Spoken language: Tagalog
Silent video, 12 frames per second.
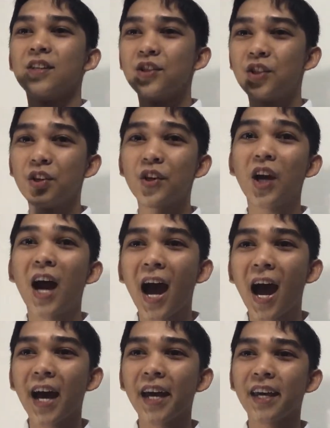junior
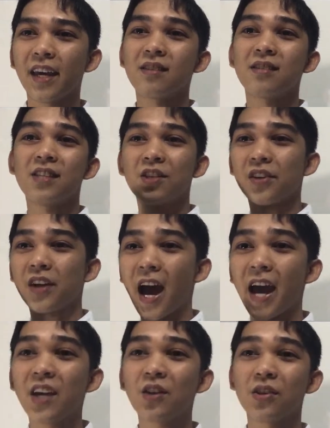high, and senior
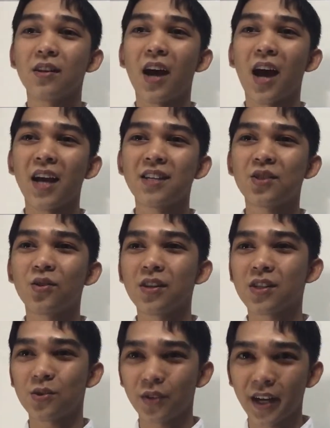high, high school
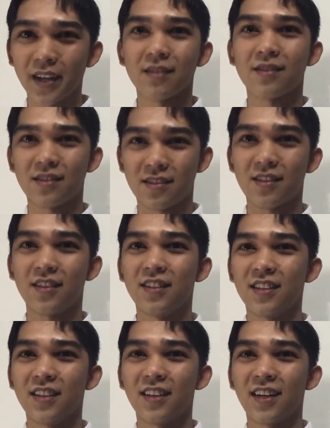students.
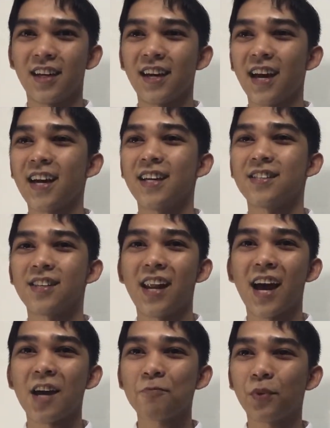Ayan, sa
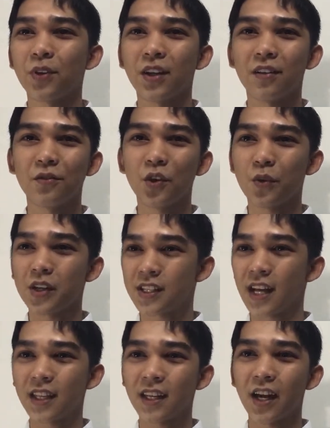lahat po ng viewers
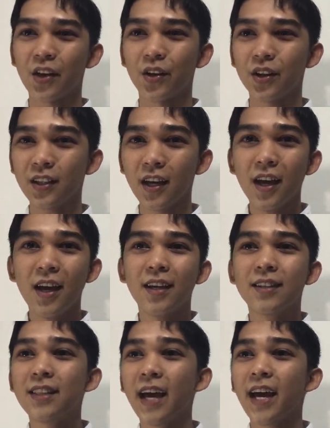natin ngayon.
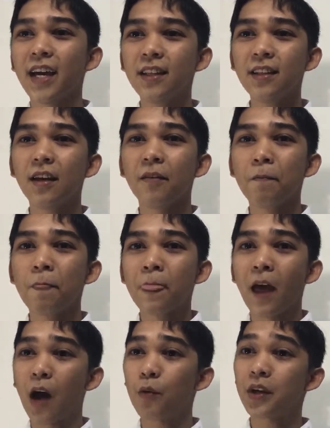Then,
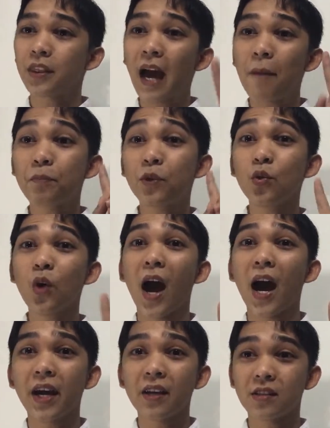our top two
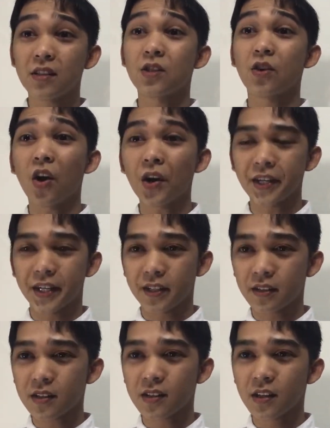highest
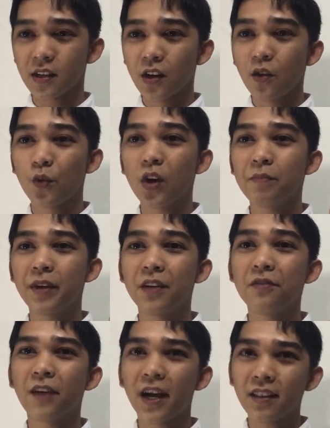scorers will be
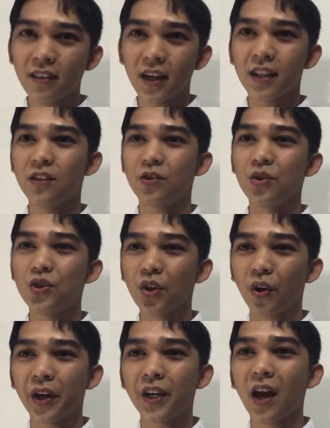invited to
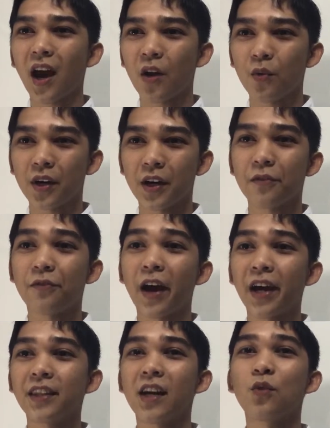join our
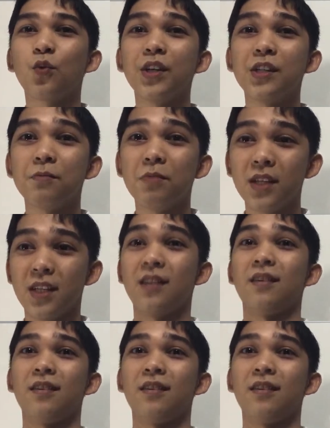final quiz B.